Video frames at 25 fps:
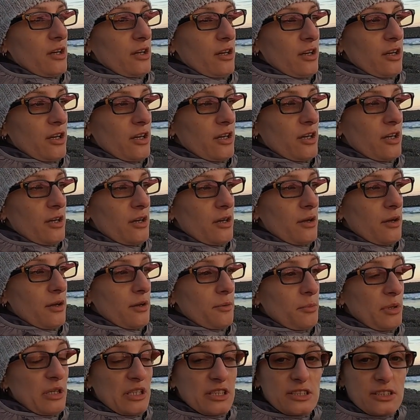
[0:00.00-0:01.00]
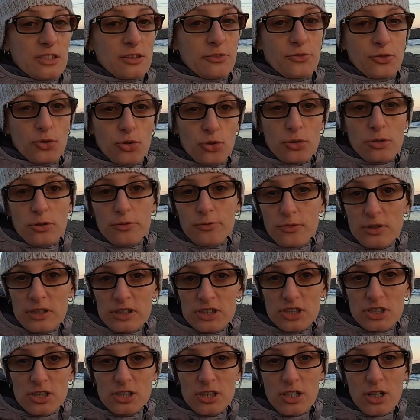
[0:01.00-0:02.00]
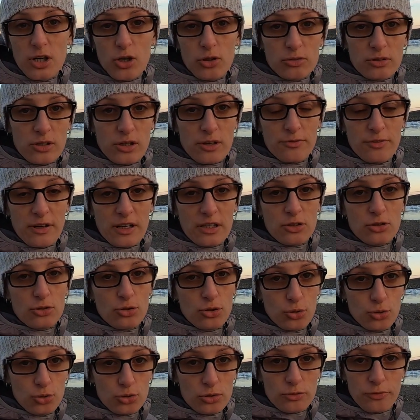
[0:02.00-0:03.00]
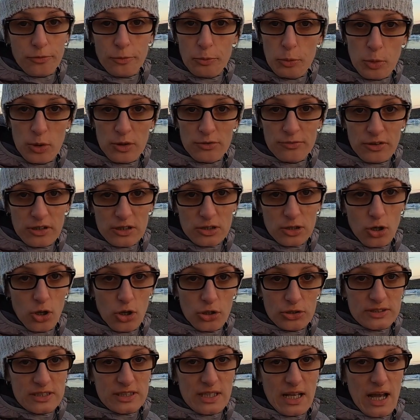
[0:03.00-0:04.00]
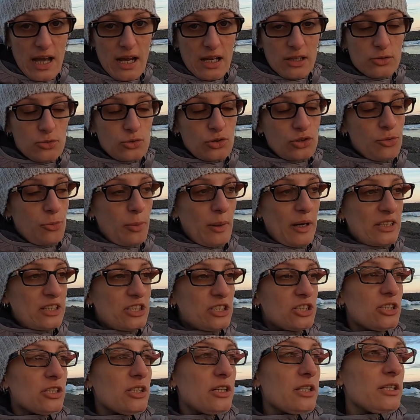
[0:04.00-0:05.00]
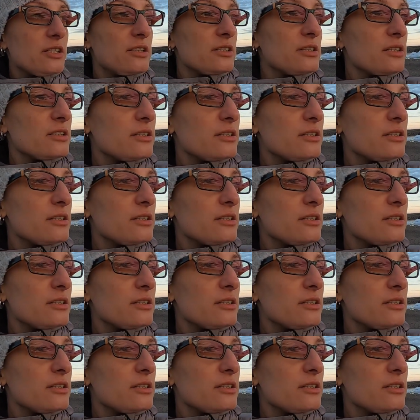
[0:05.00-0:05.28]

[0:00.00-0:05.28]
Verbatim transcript: E, miejsce, w którym właśnie oderwany lód wpływa do oceanu. Zobaczcie,